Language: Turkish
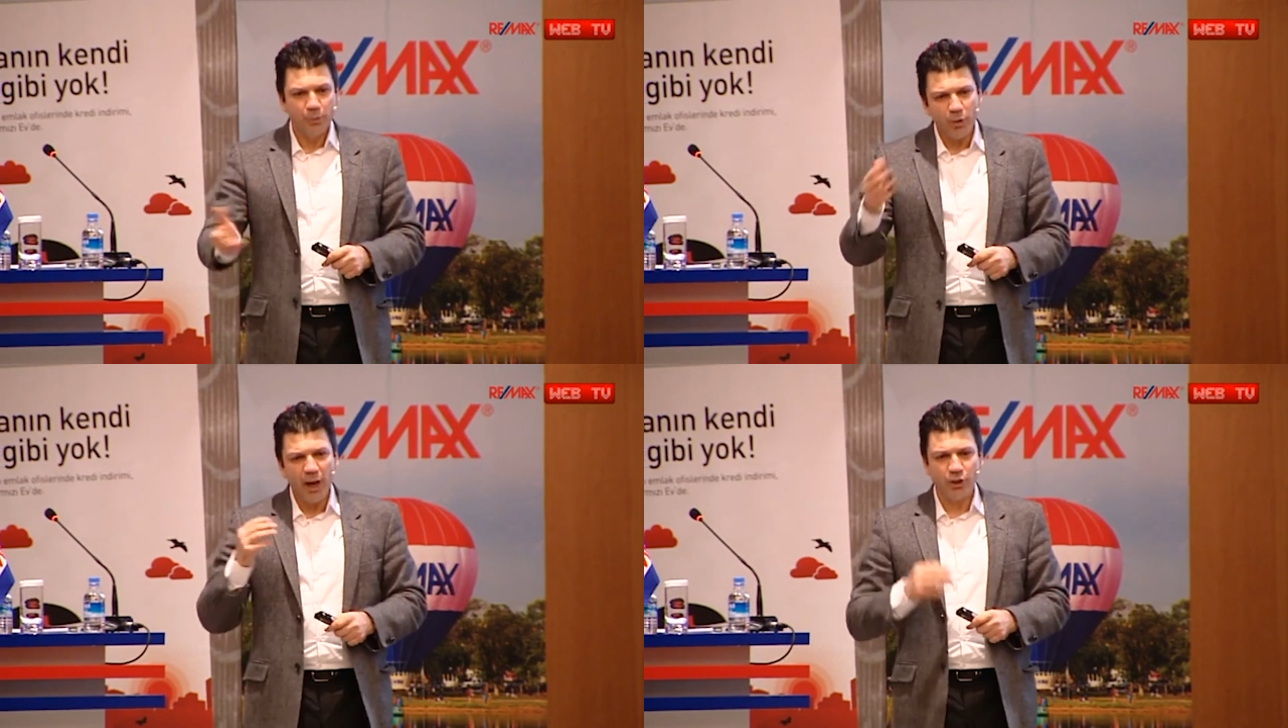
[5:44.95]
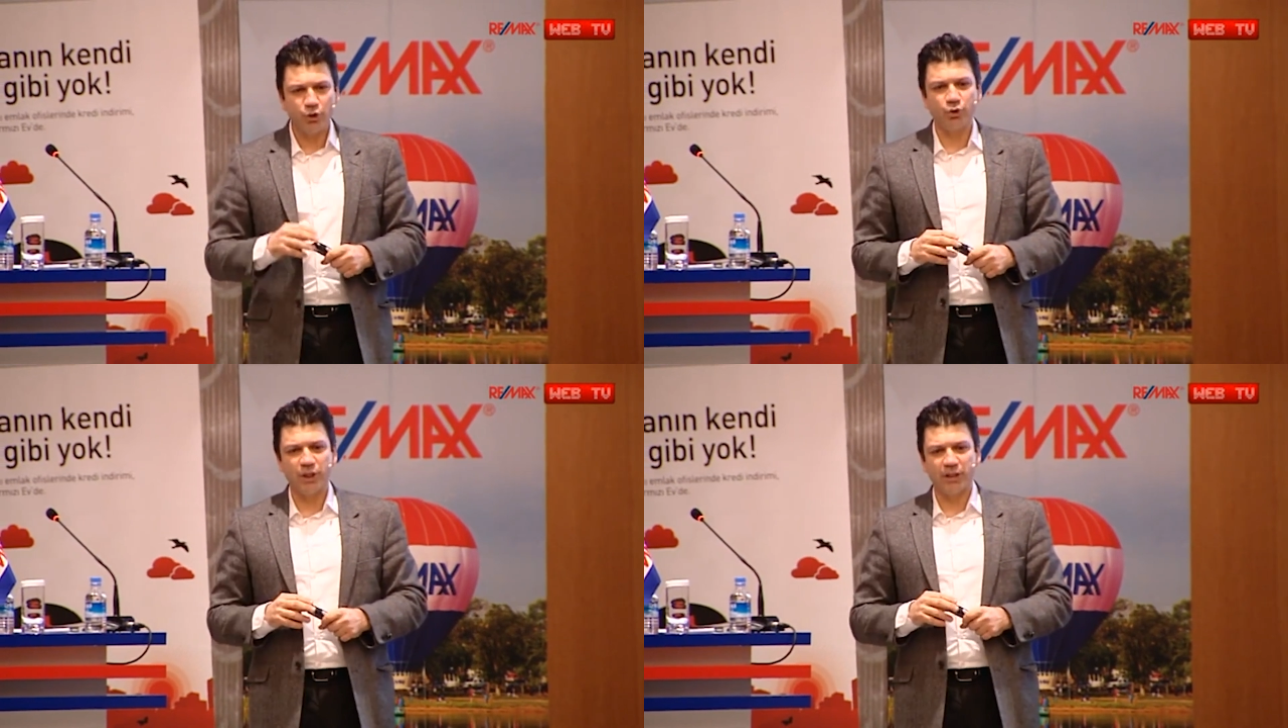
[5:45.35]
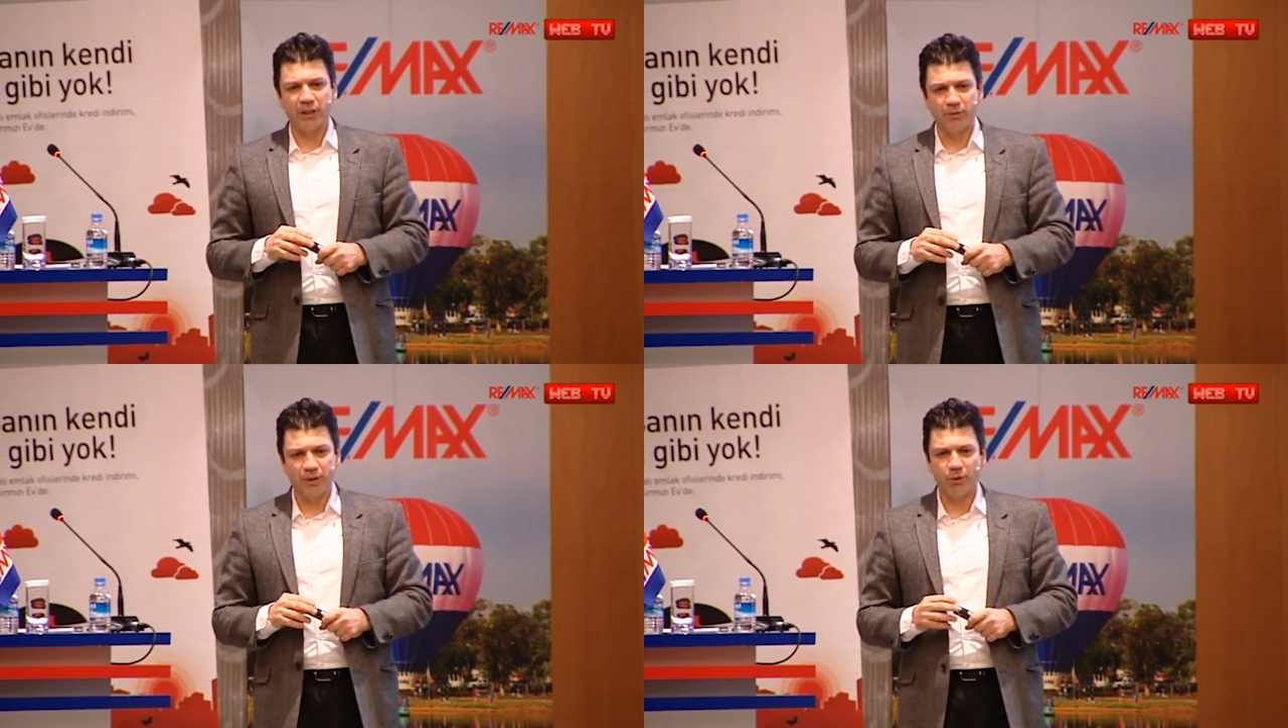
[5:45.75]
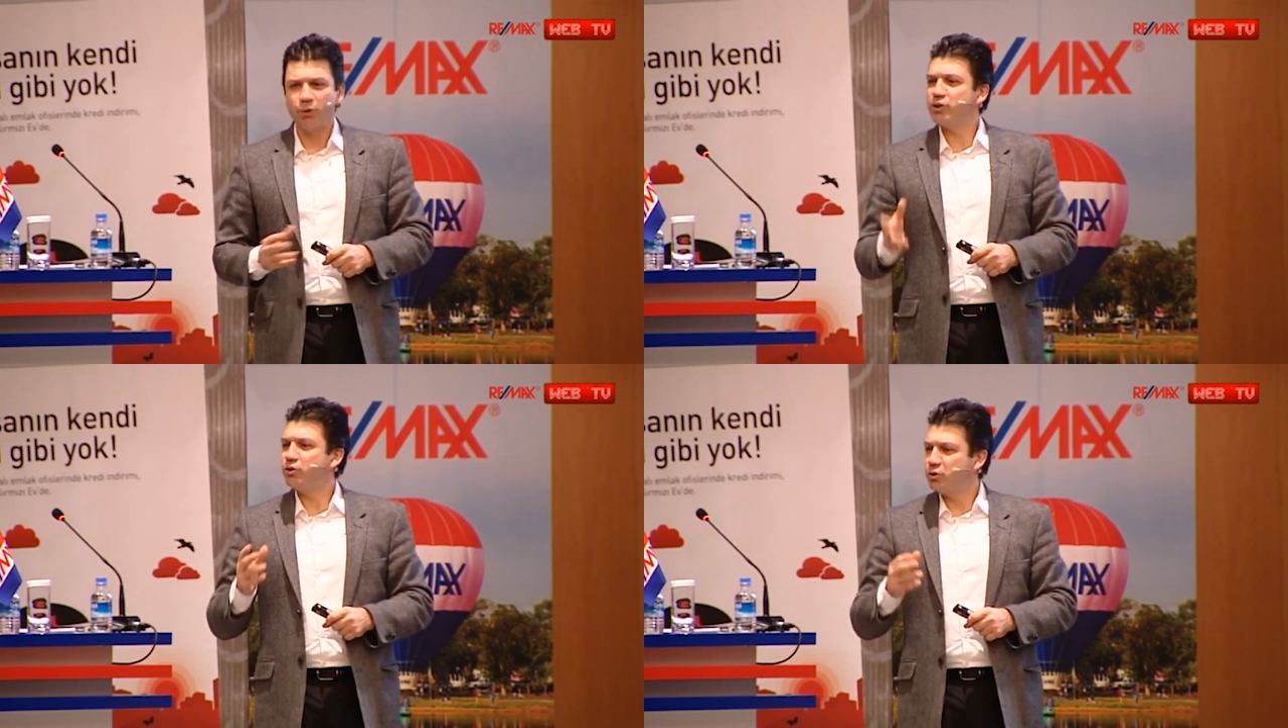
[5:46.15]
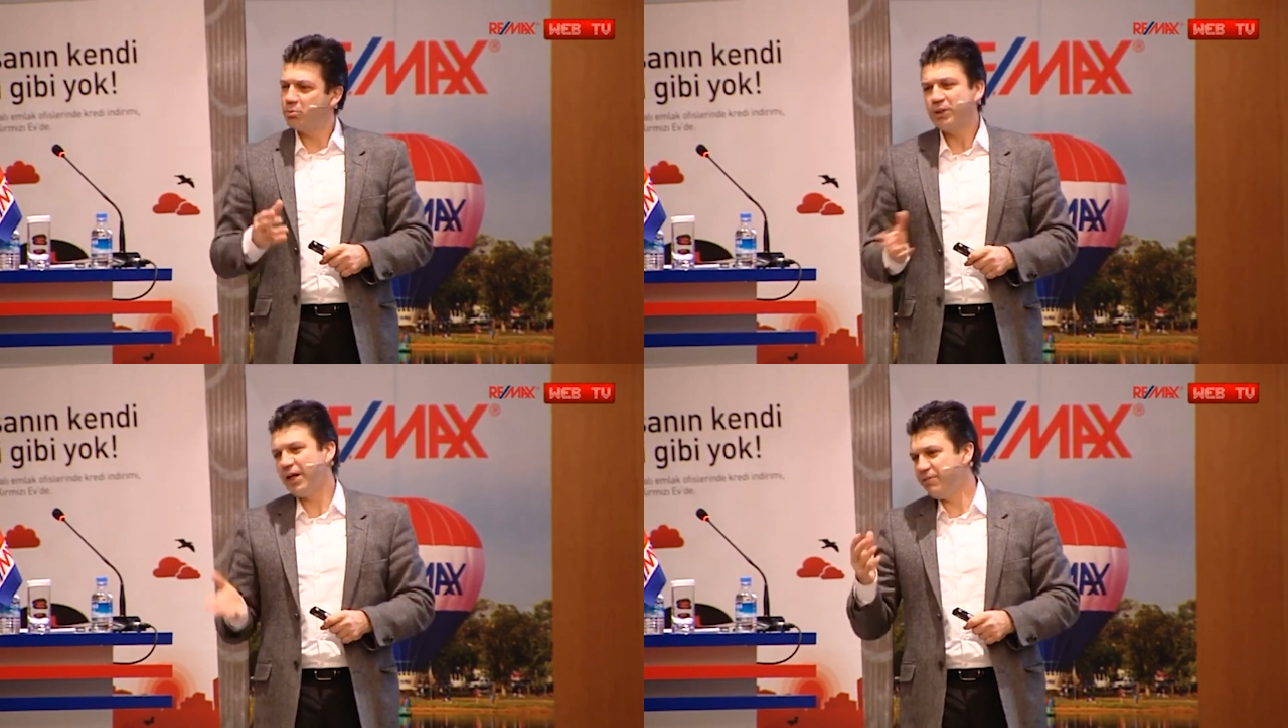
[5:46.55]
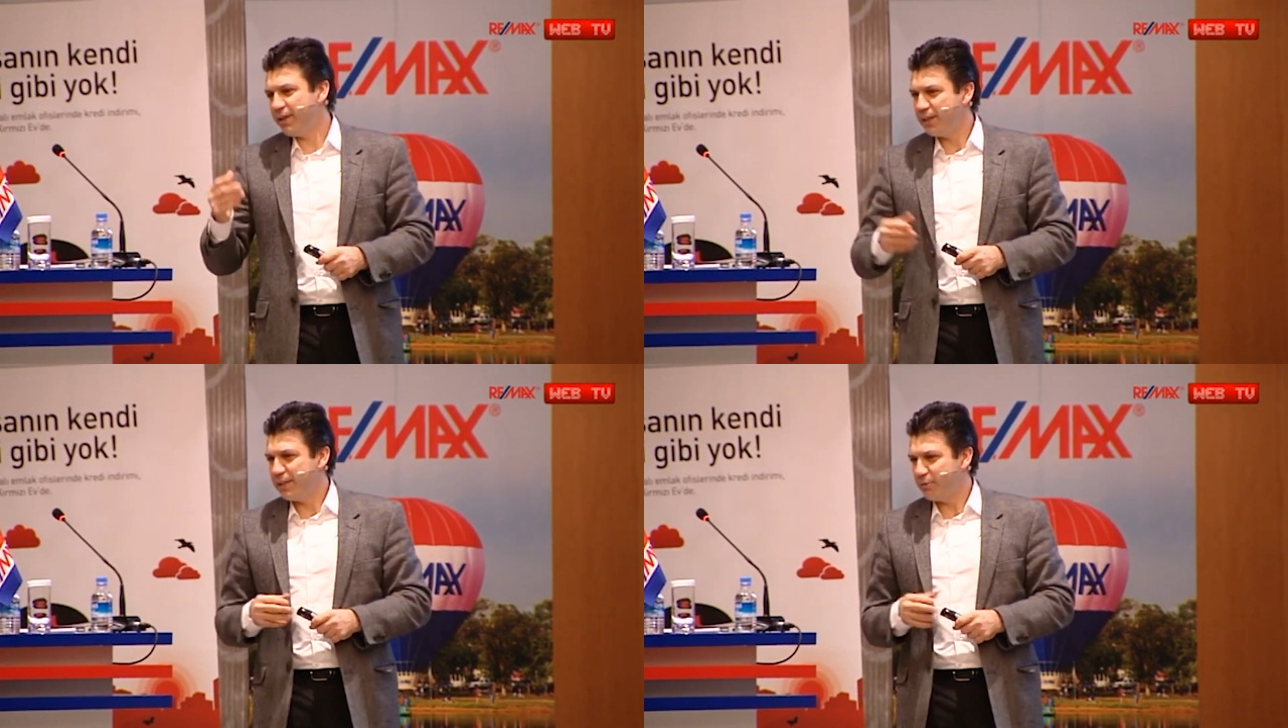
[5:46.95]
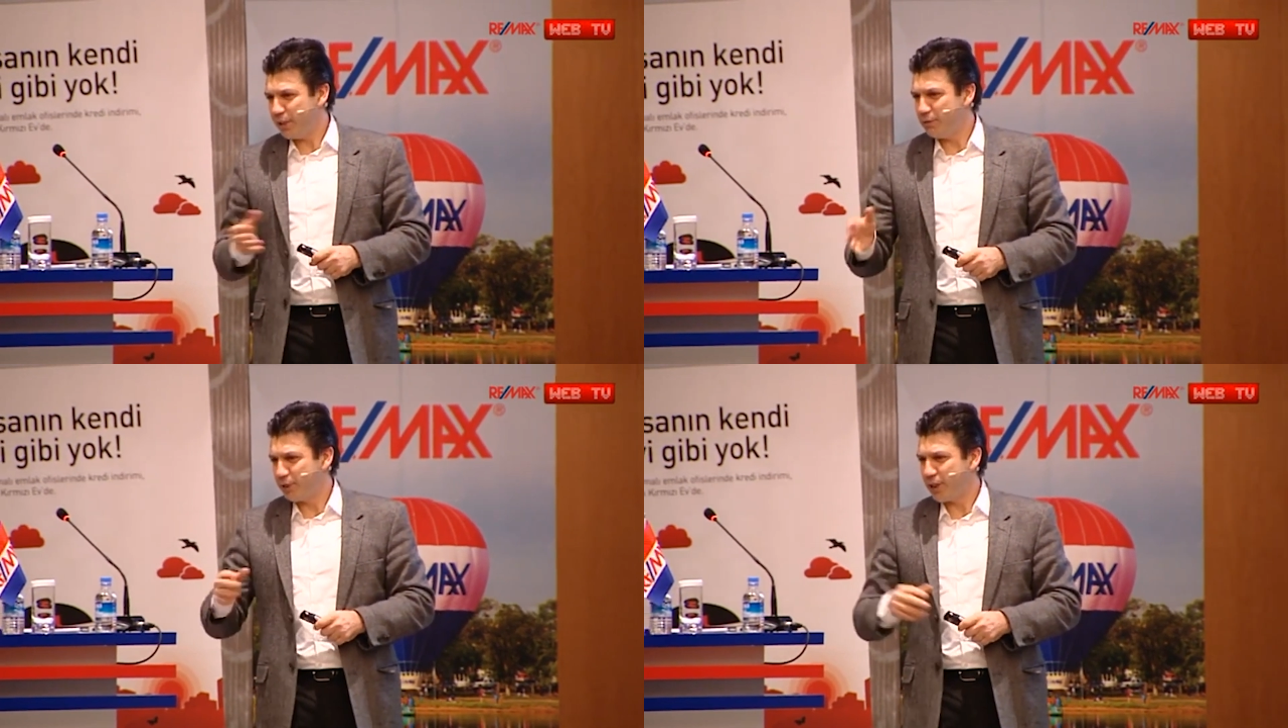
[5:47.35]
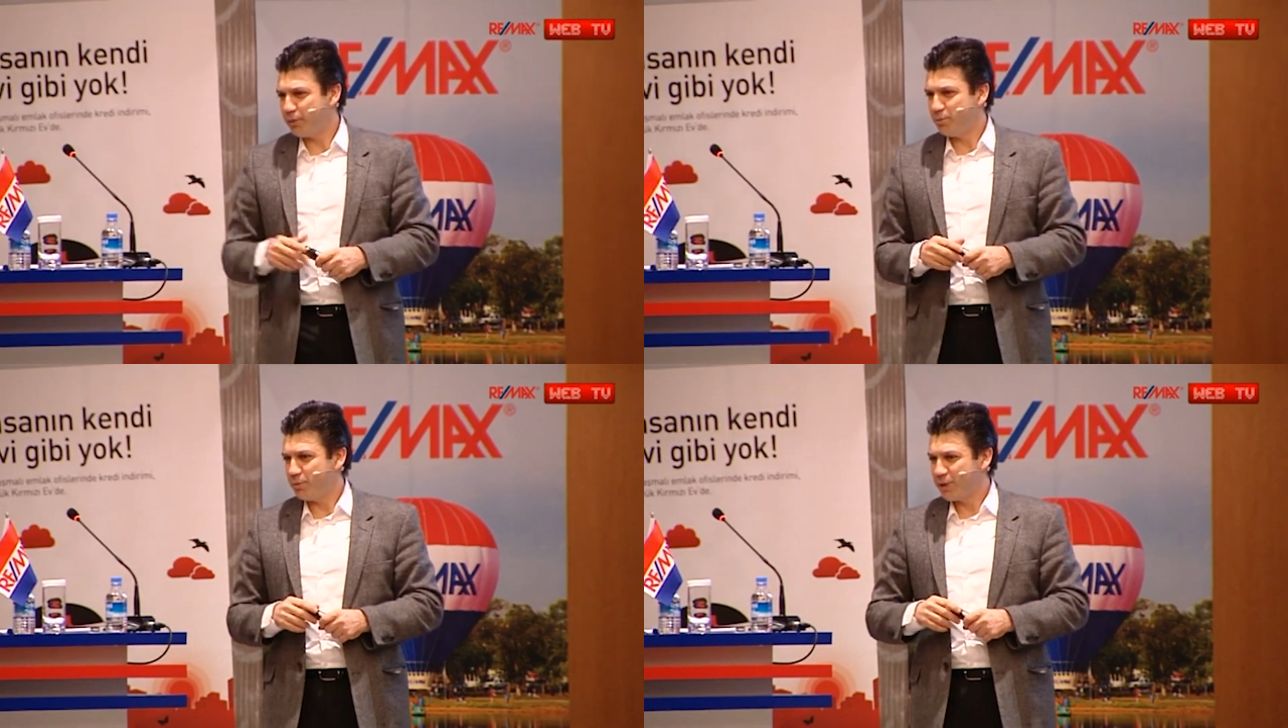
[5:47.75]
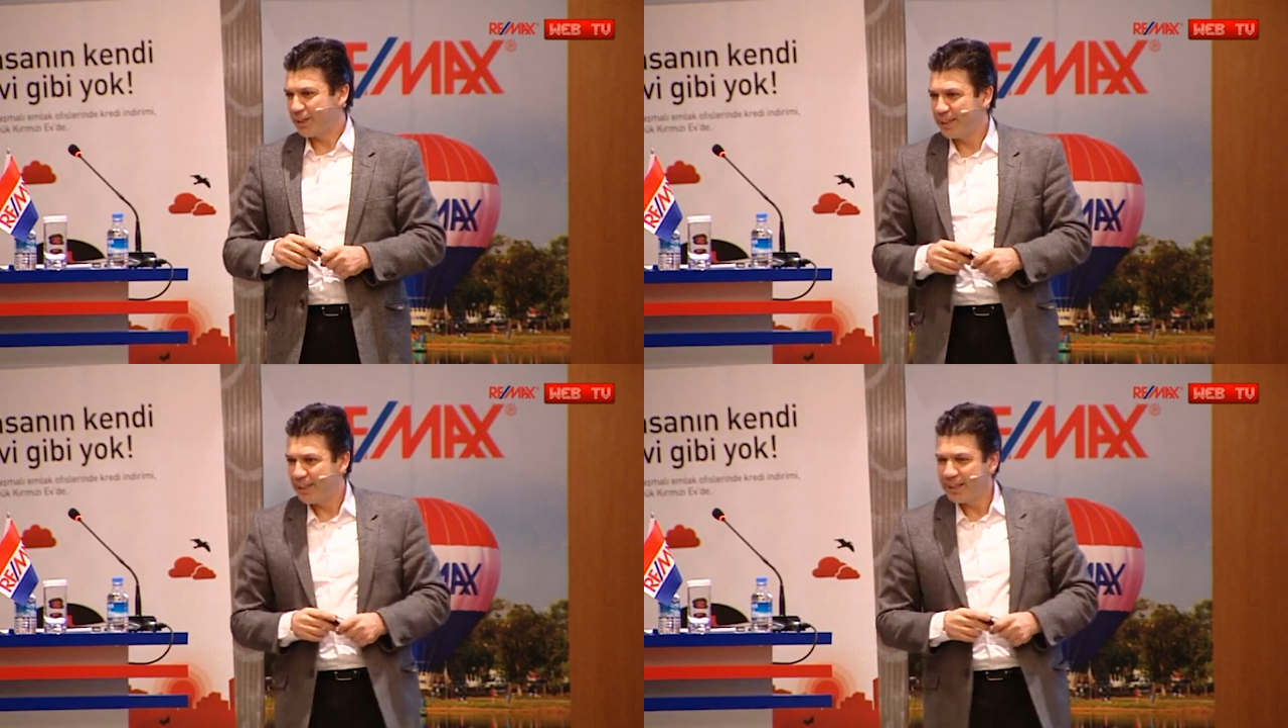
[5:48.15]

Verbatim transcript: Bu her şeyi çözecektir demiş. Ona Onasist düşmüş, ya fena değil demiş, ineyim aşağı yapayım demiş.